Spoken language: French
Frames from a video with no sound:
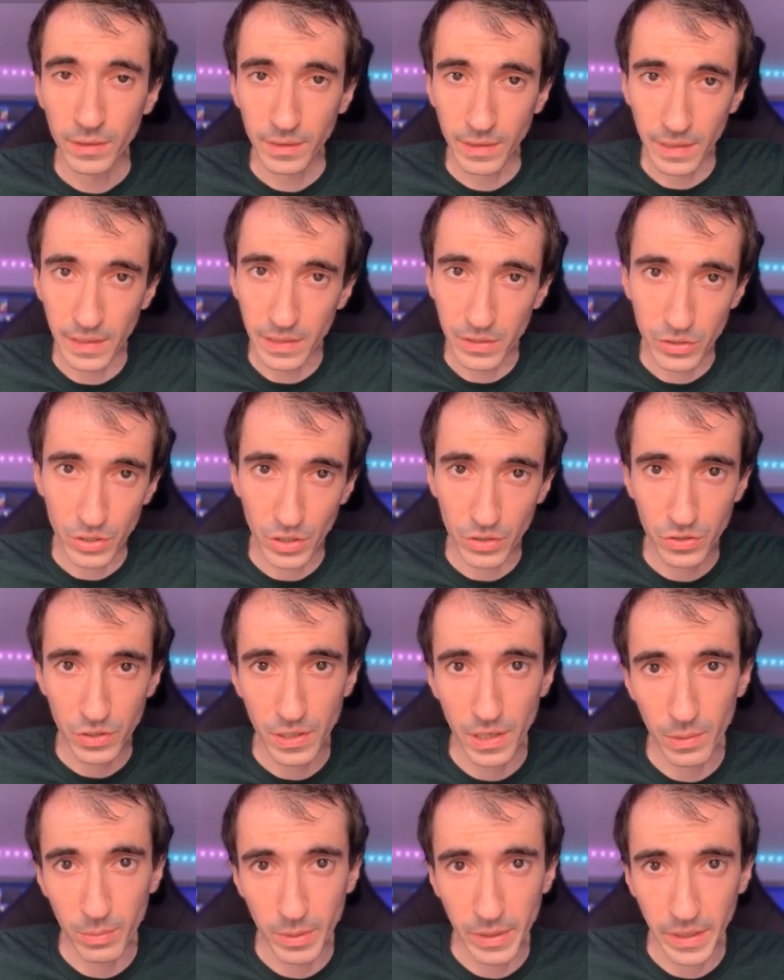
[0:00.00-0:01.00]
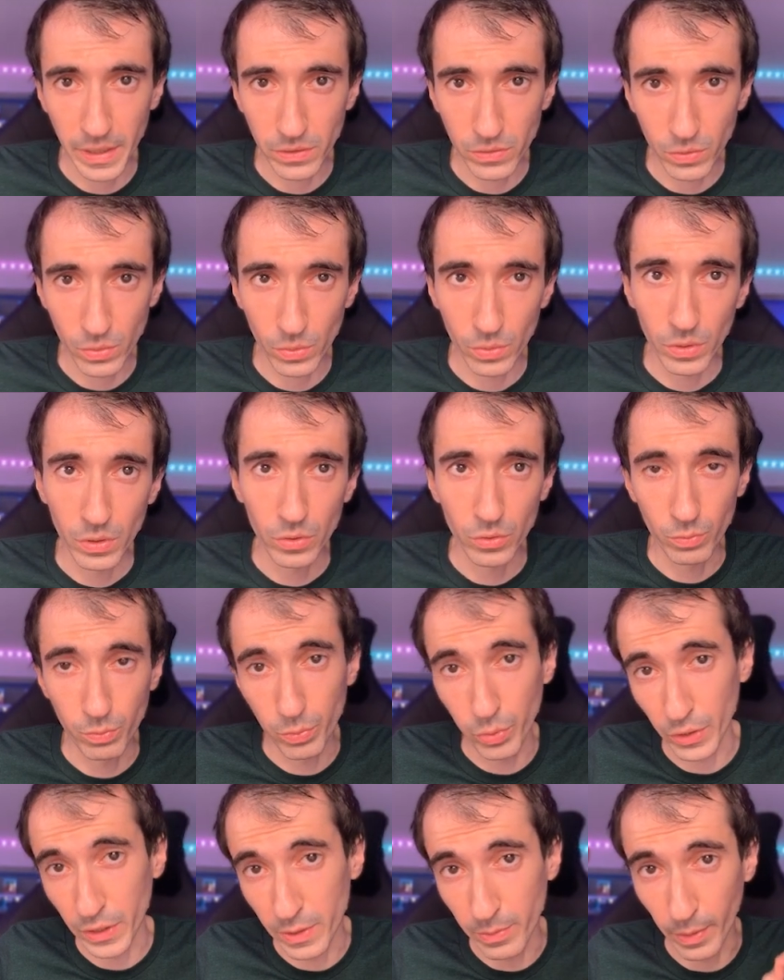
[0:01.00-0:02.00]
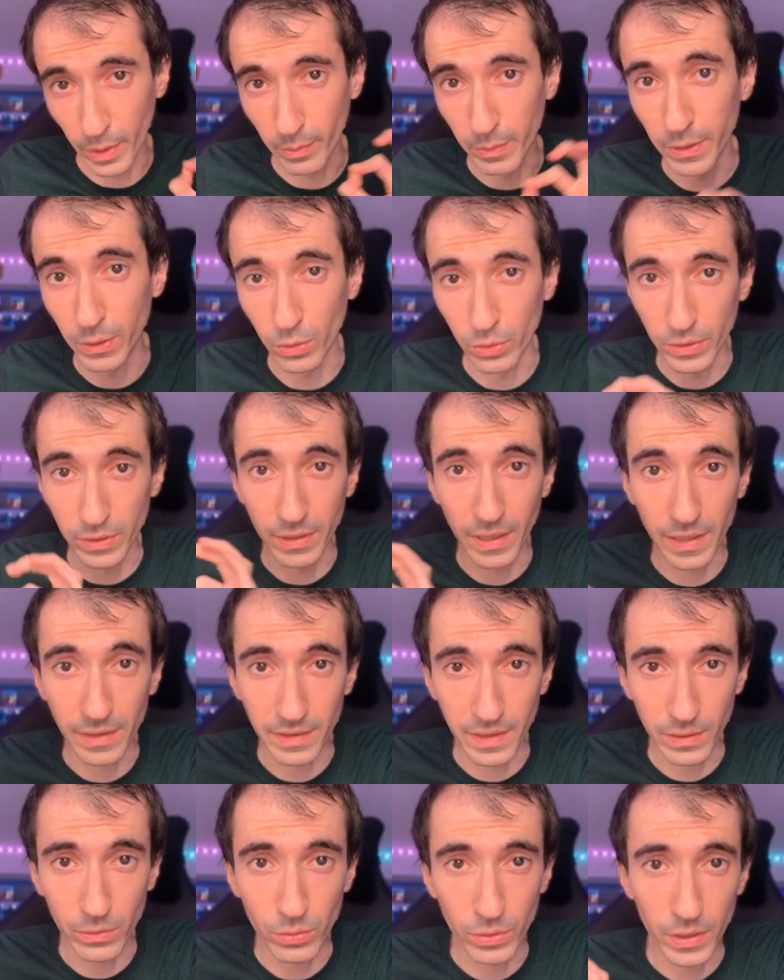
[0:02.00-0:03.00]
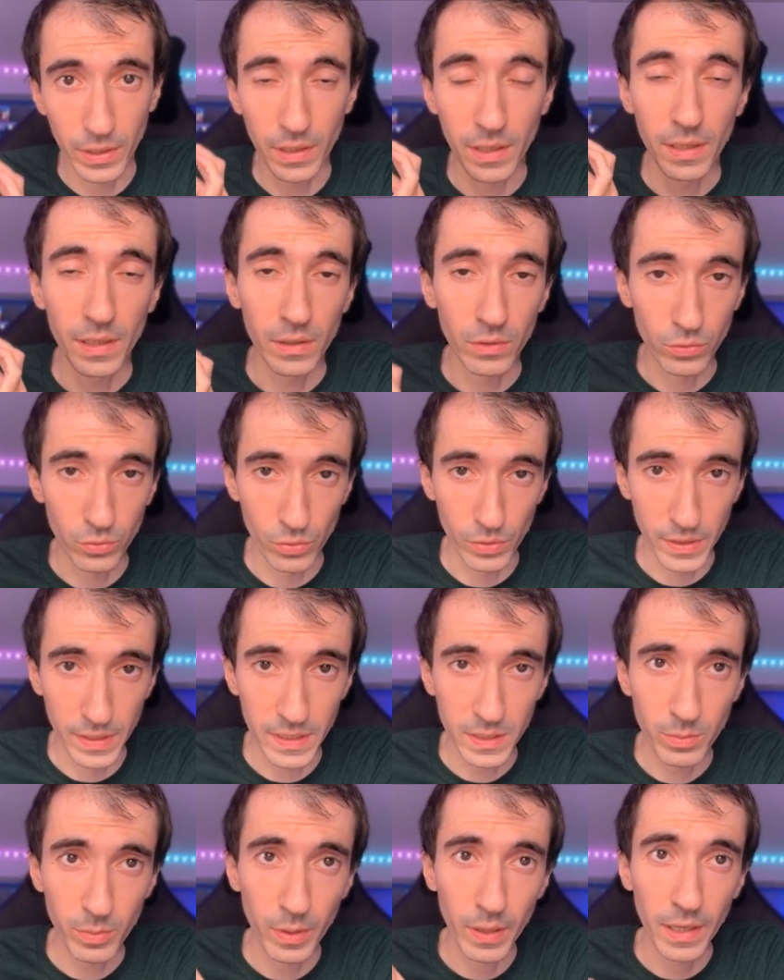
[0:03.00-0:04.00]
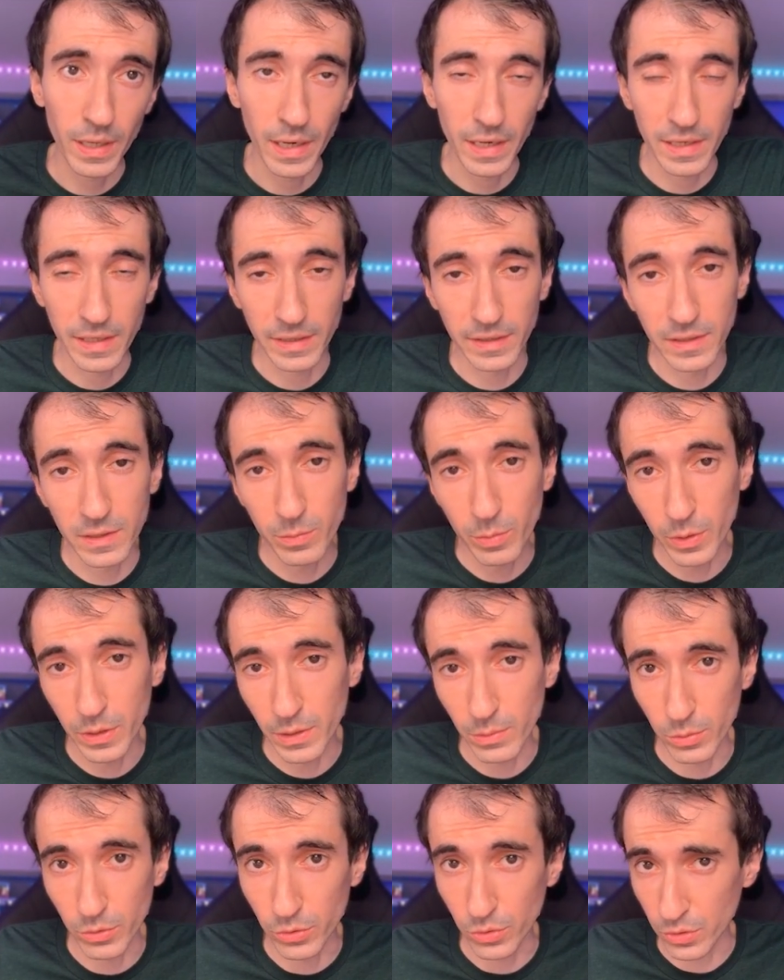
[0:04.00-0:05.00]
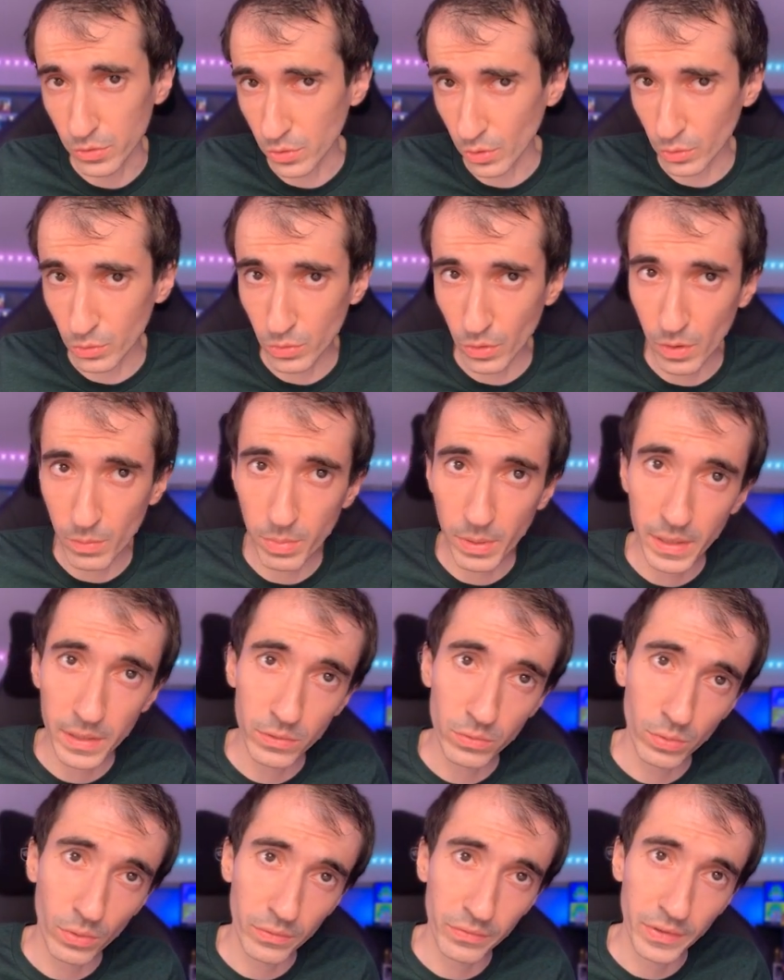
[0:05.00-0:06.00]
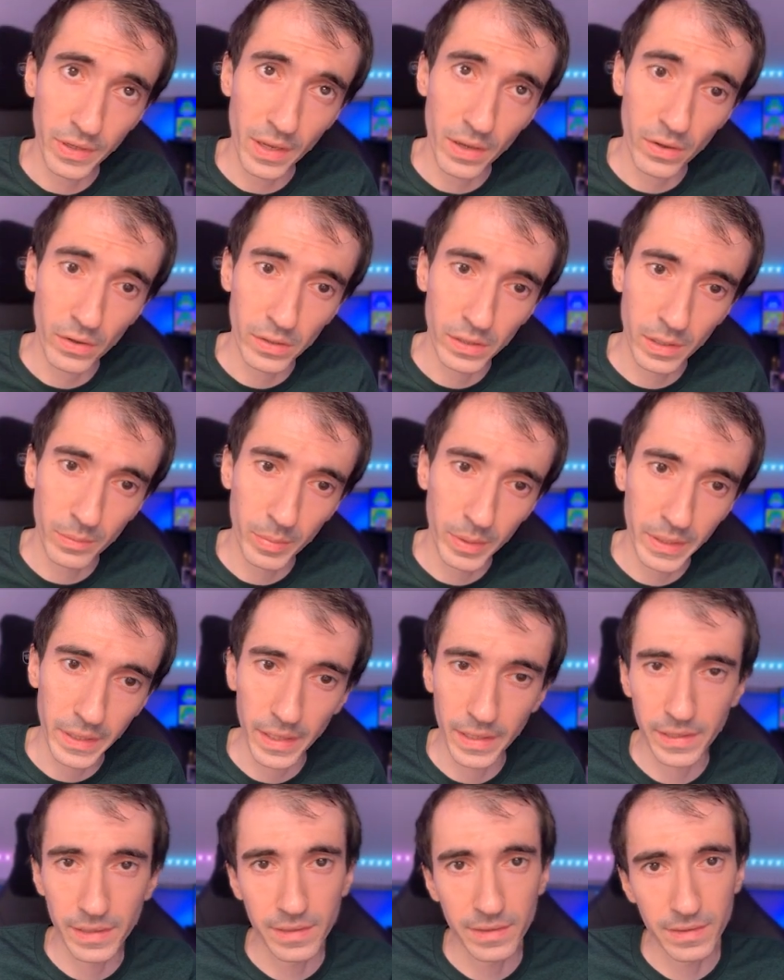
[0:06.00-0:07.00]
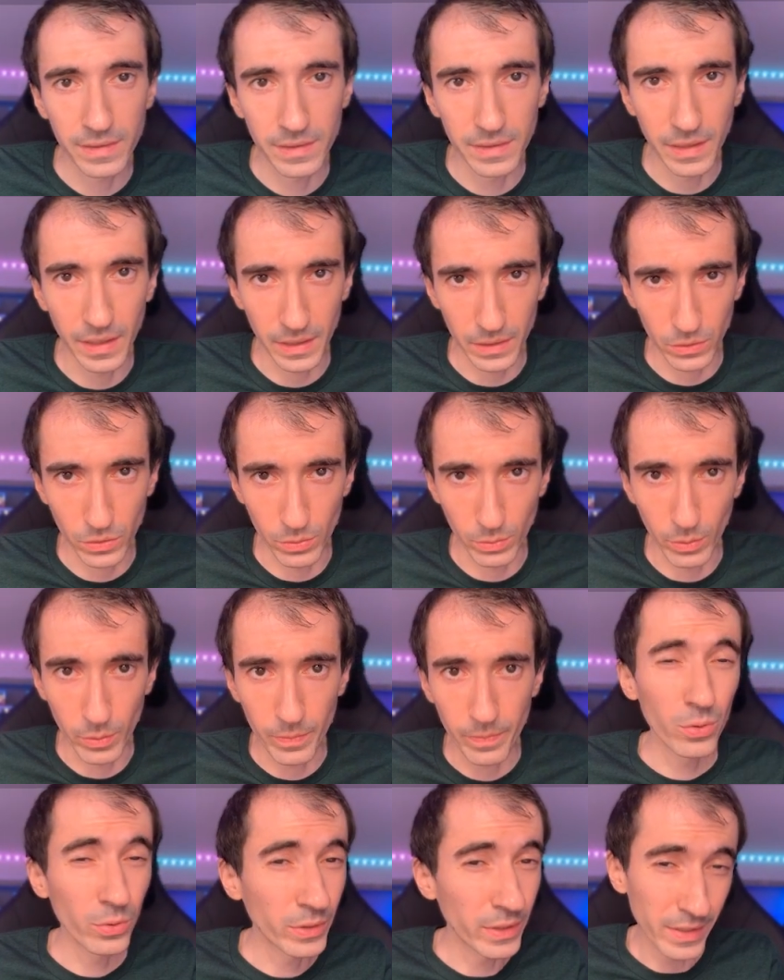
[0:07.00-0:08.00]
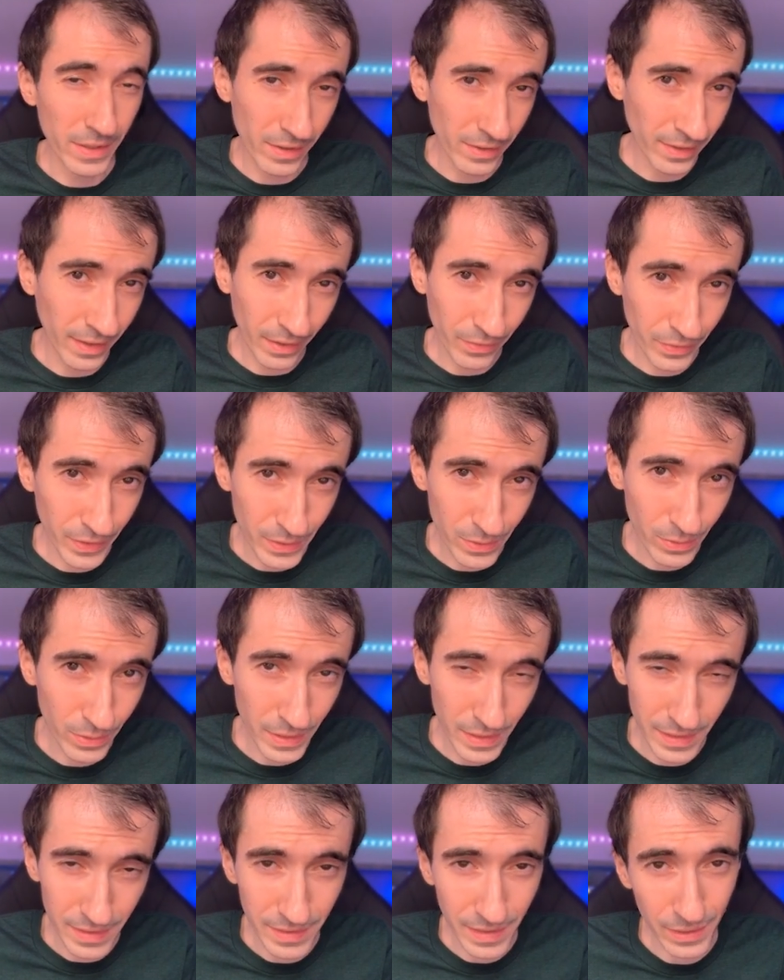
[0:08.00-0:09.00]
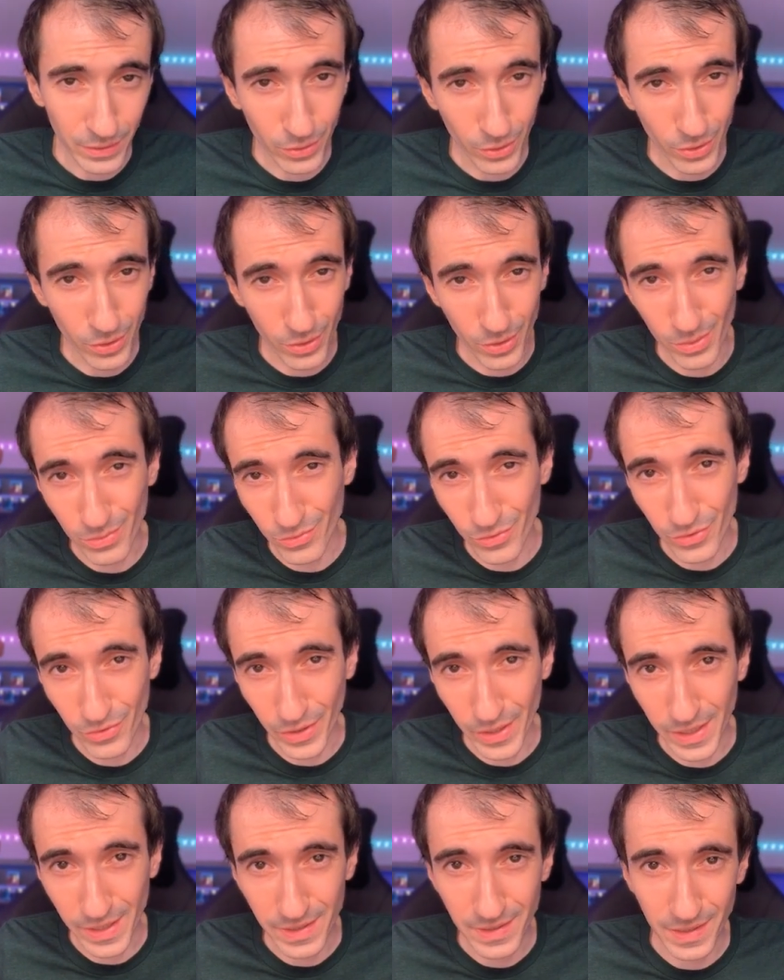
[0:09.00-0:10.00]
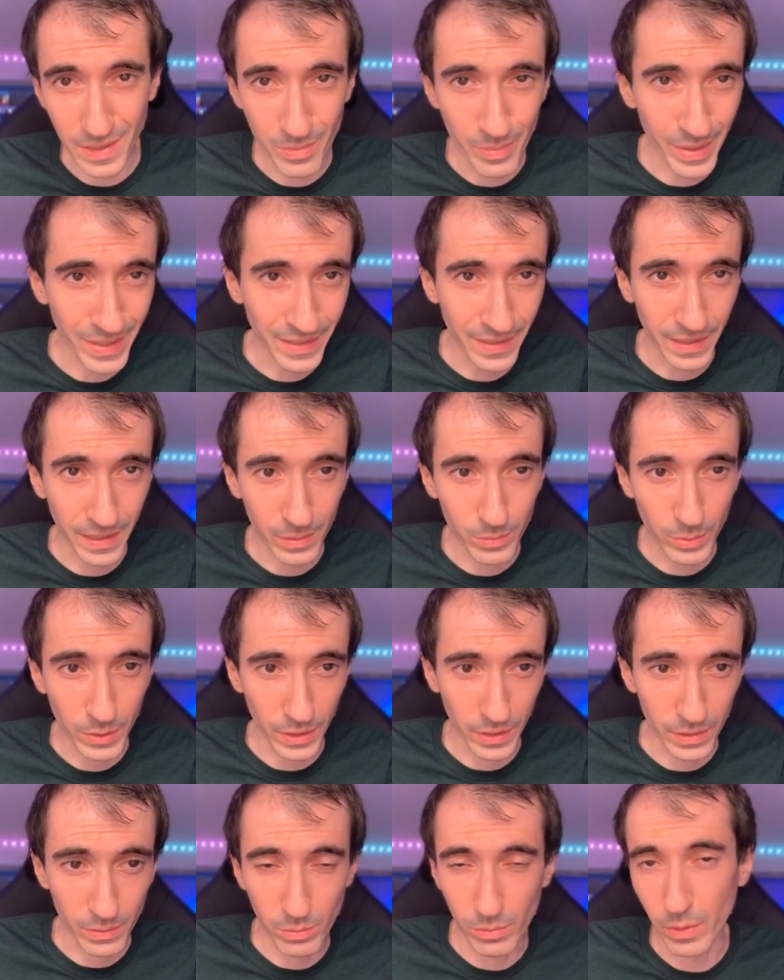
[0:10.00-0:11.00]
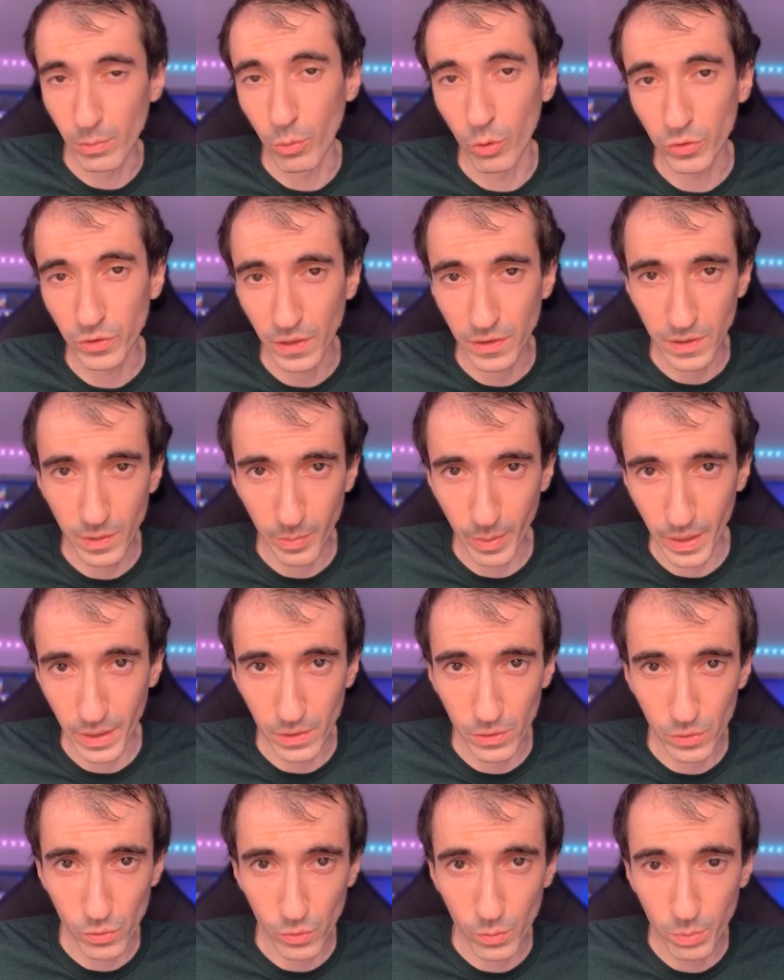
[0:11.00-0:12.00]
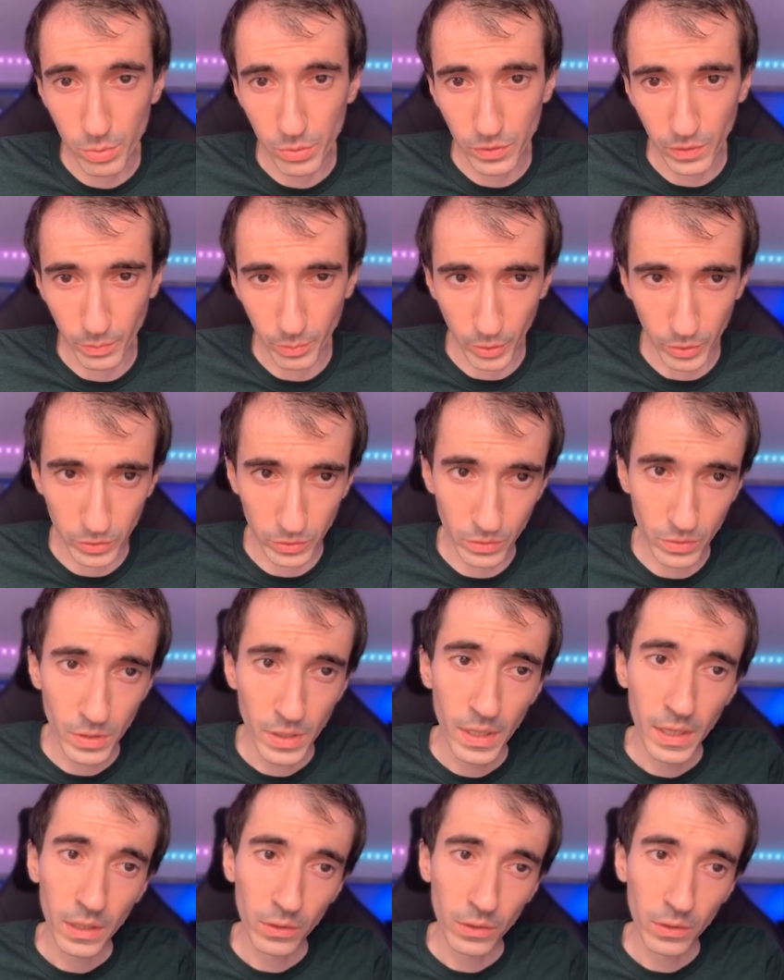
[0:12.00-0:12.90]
télécharger l'application pour qui permet donc d'exécuter du Lisp. Elle est disponible soit sur le Google Play, soit via un APK ici directement. Côté interface utilisateur, comme vous le voyez, c'est pas terrible, terrible, mais bon, ça c'est pas le plus important.